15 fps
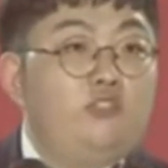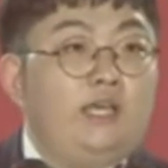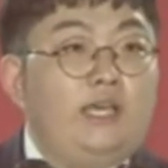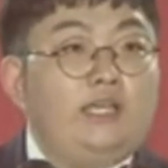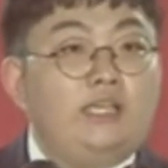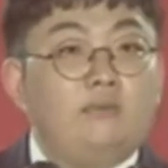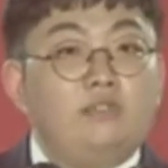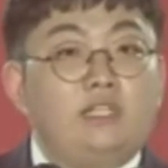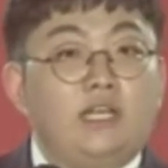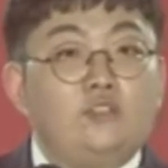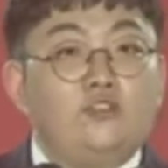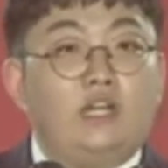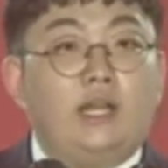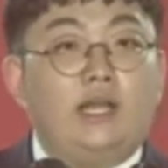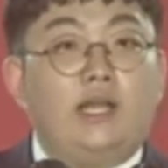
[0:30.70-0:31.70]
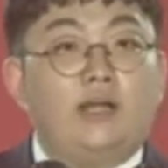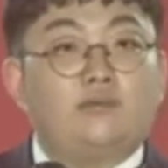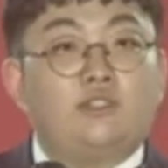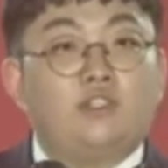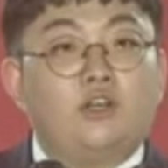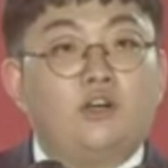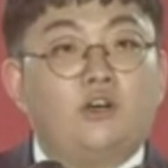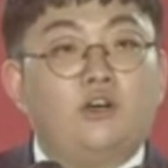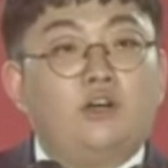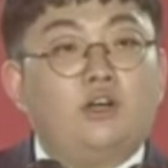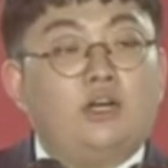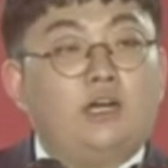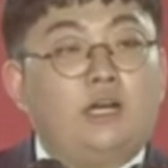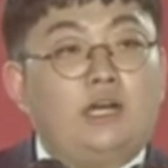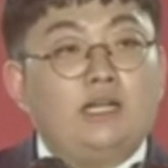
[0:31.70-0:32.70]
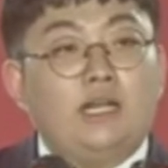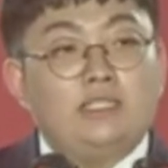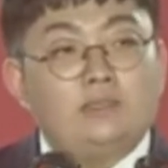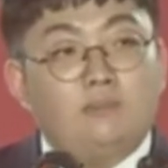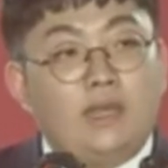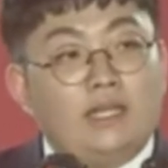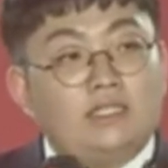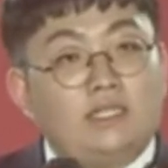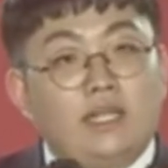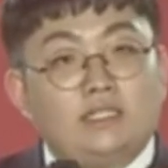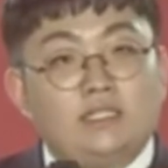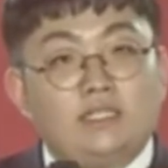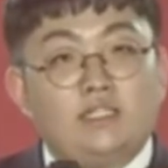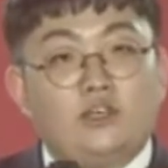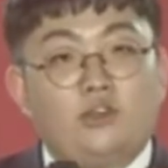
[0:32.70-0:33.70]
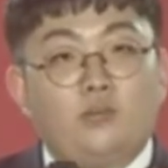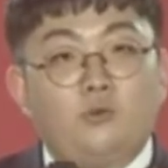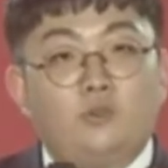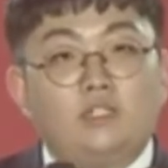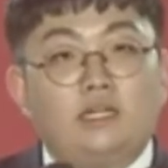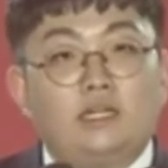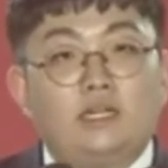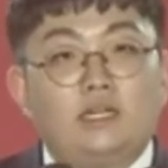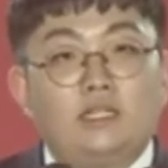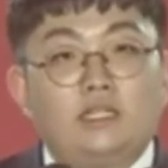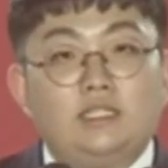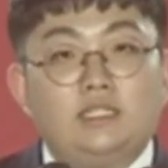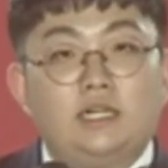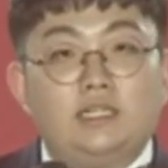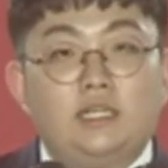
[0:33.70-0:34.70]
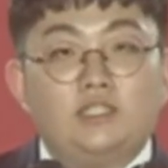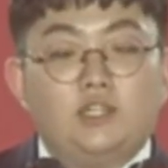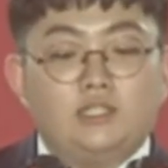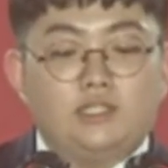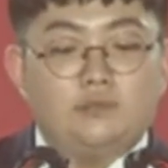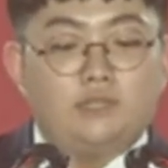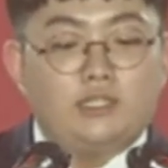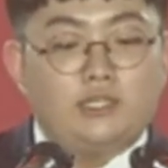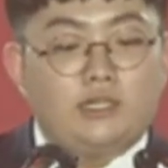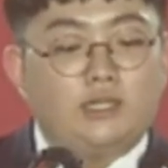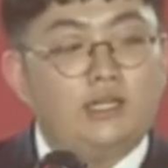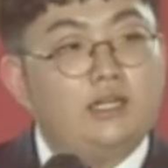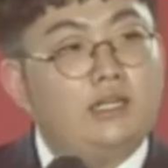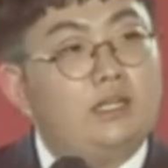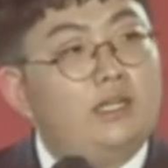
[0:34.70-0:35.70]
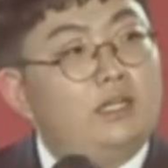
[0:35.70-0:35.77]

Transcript: 우리의 힘찬 출항에 앞서 한 가지 메시지를 전하고자 이 자리에 섰습니다.